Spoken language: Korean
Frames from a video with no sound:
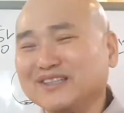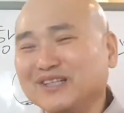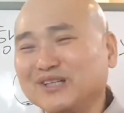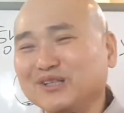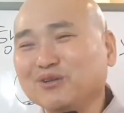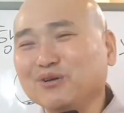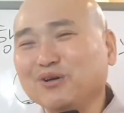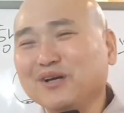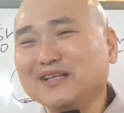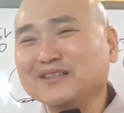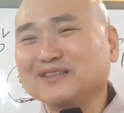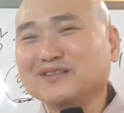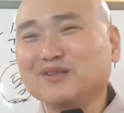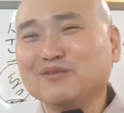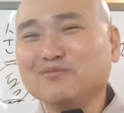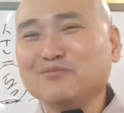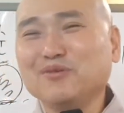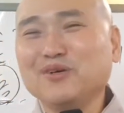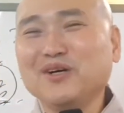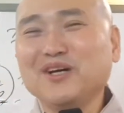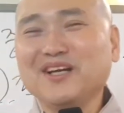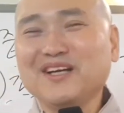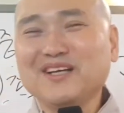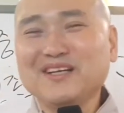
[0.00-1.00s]
기도해서
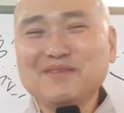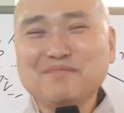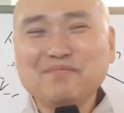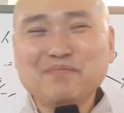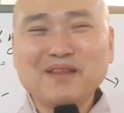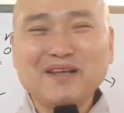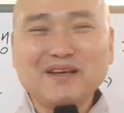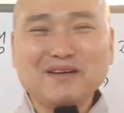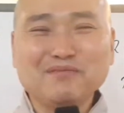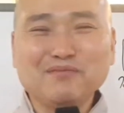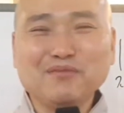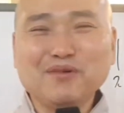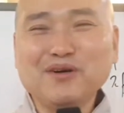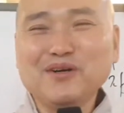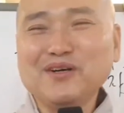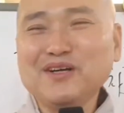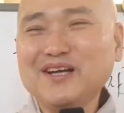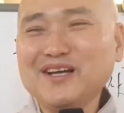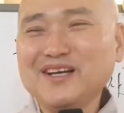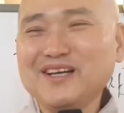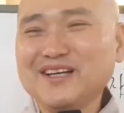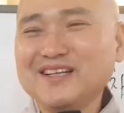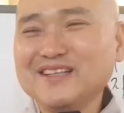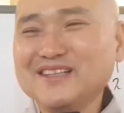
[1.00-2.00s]
뭐해?
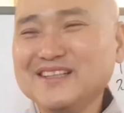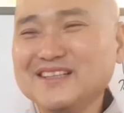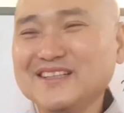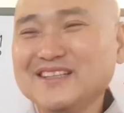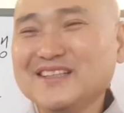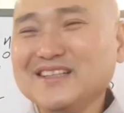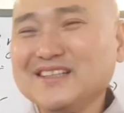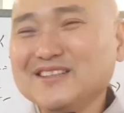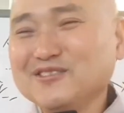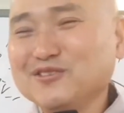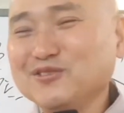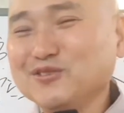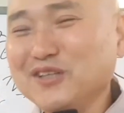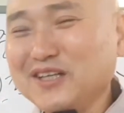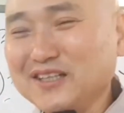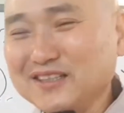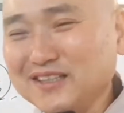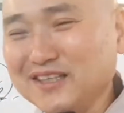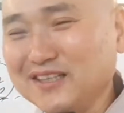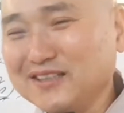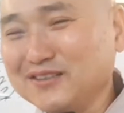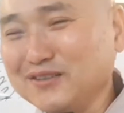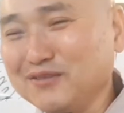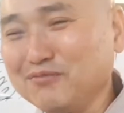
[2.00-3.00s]
뭐해?
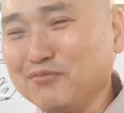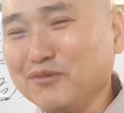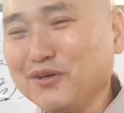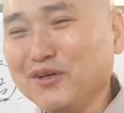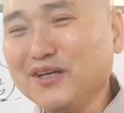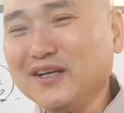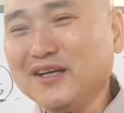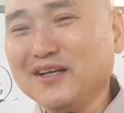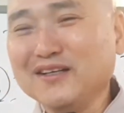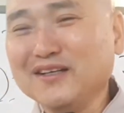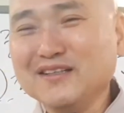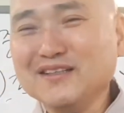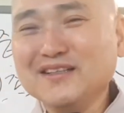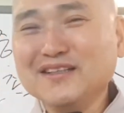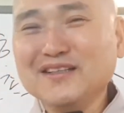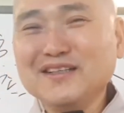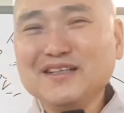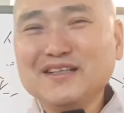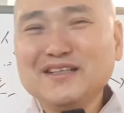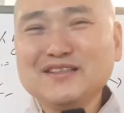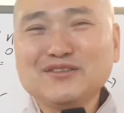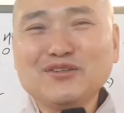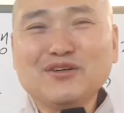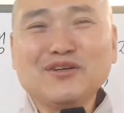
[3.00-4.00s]
수행해서 뭐해?
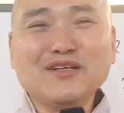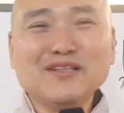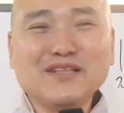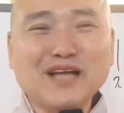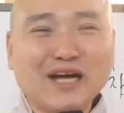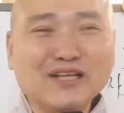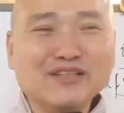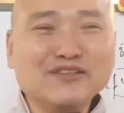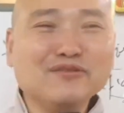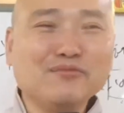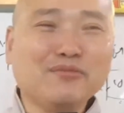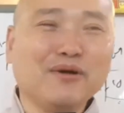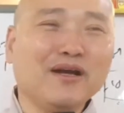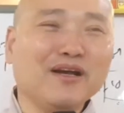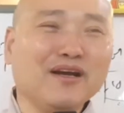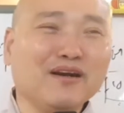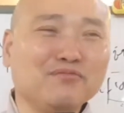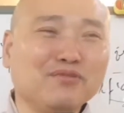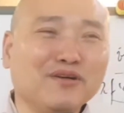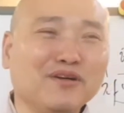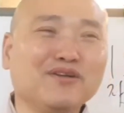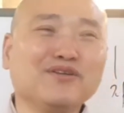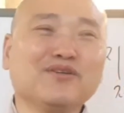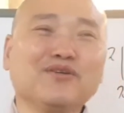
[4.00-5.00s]
전에 다녀봐야
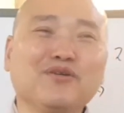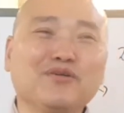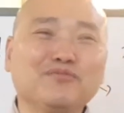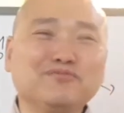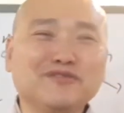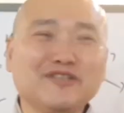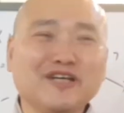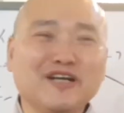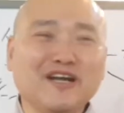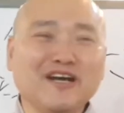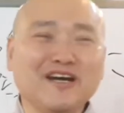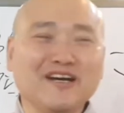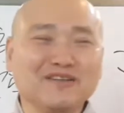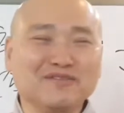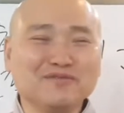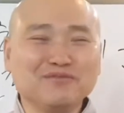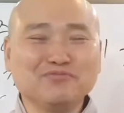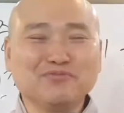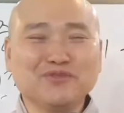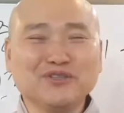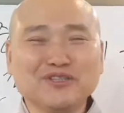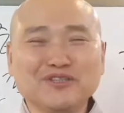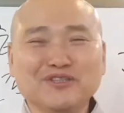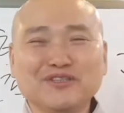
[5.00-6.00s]
별거 없잖아.
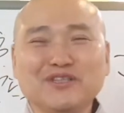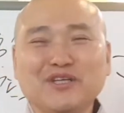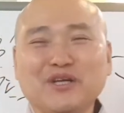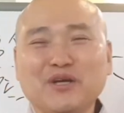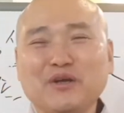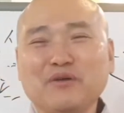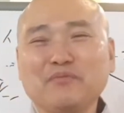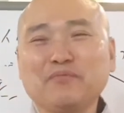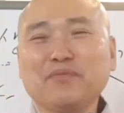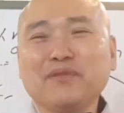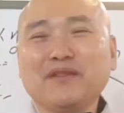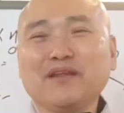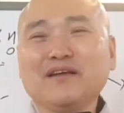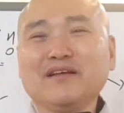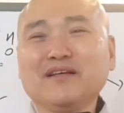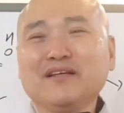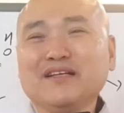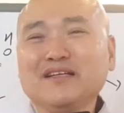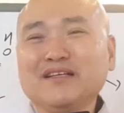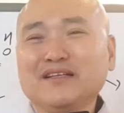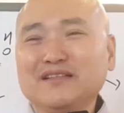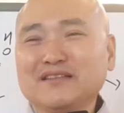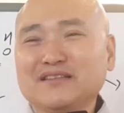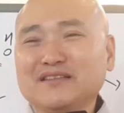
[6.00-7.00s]
뭐 이렇게
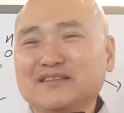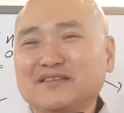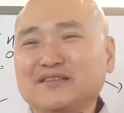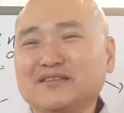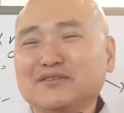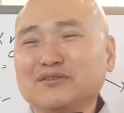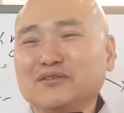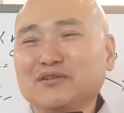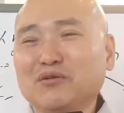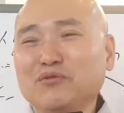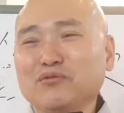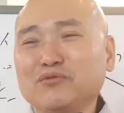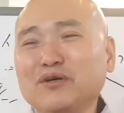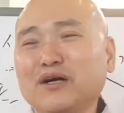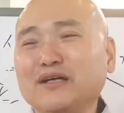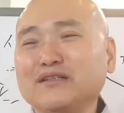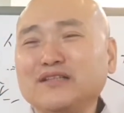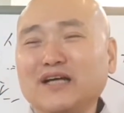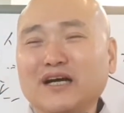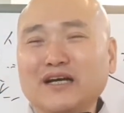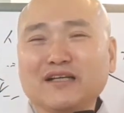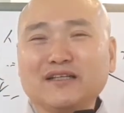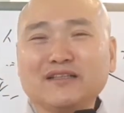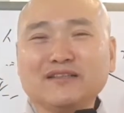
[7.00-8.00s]
그런 온갖
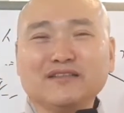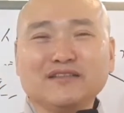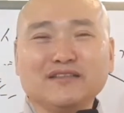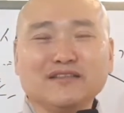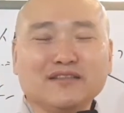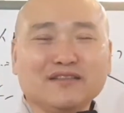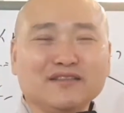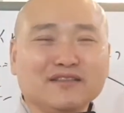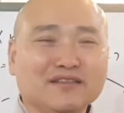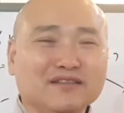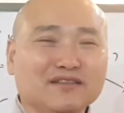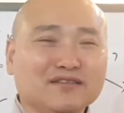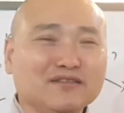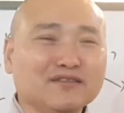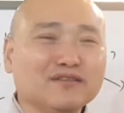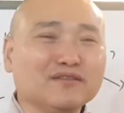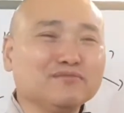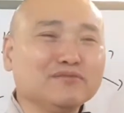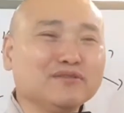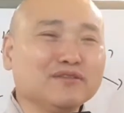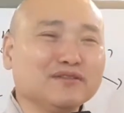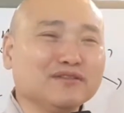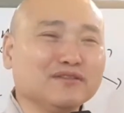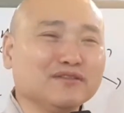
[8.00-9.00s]
장애들이
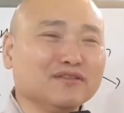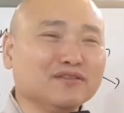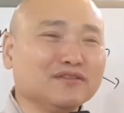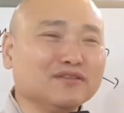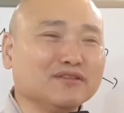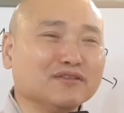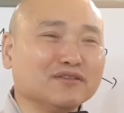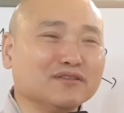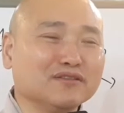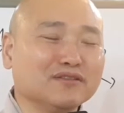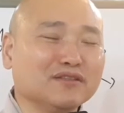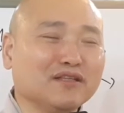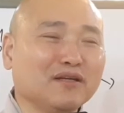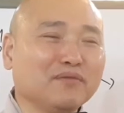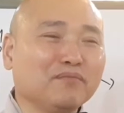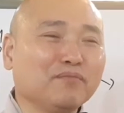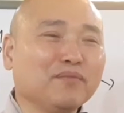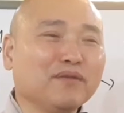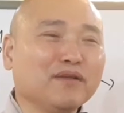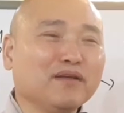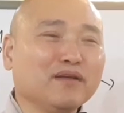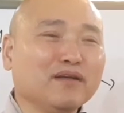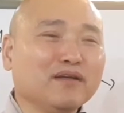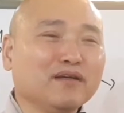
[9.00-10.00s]
끝없이 이어지는데
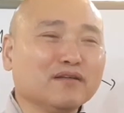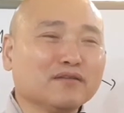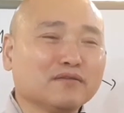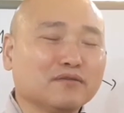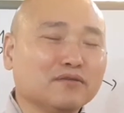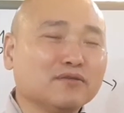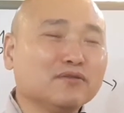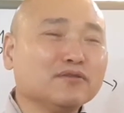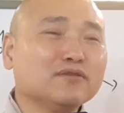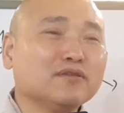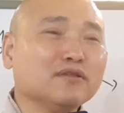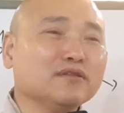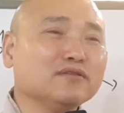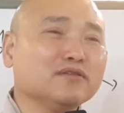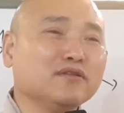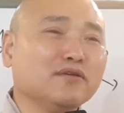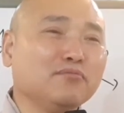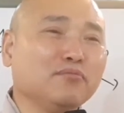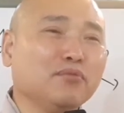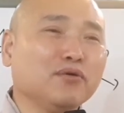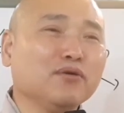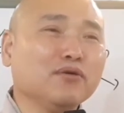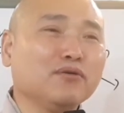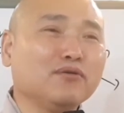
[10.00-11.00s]
그럴 때 이제
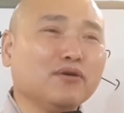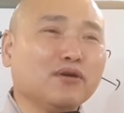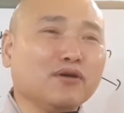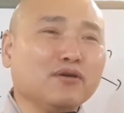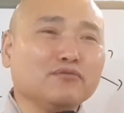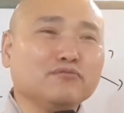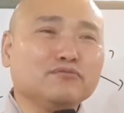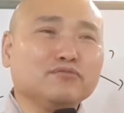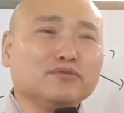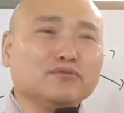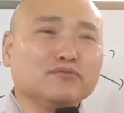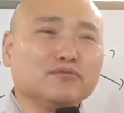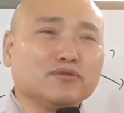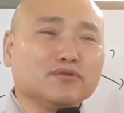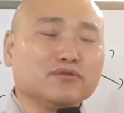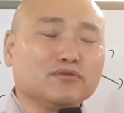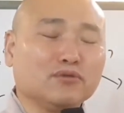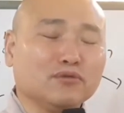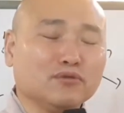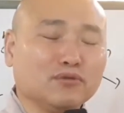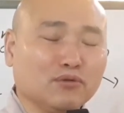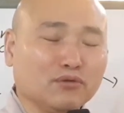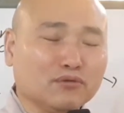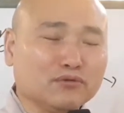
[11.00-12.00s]

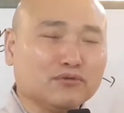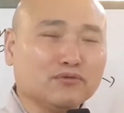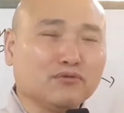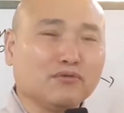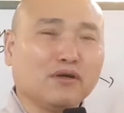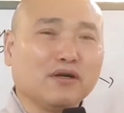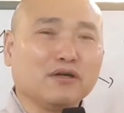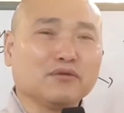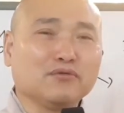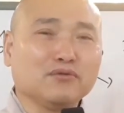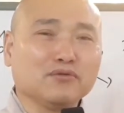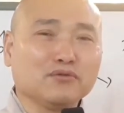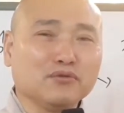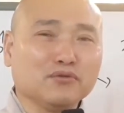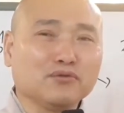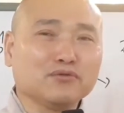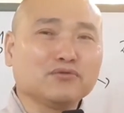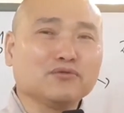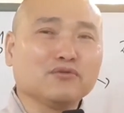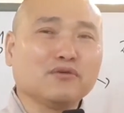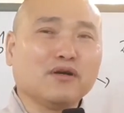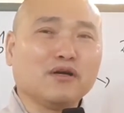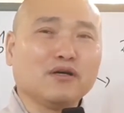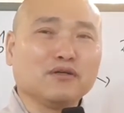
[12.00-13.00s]

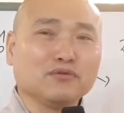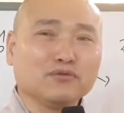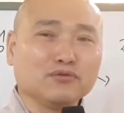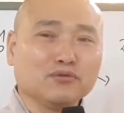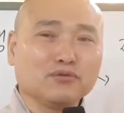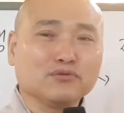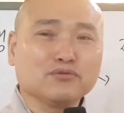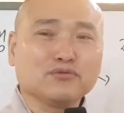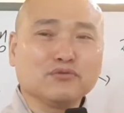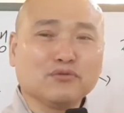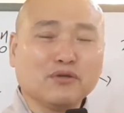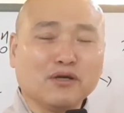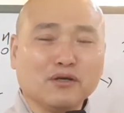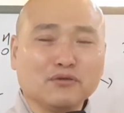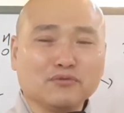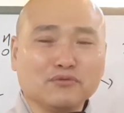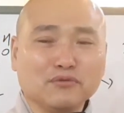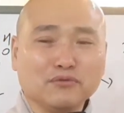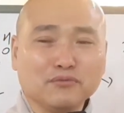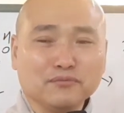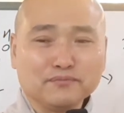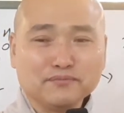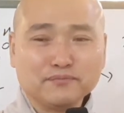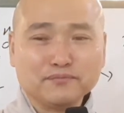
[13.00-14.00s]

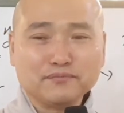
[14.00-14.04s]
보현해원품을또독성하고독성하고독성하고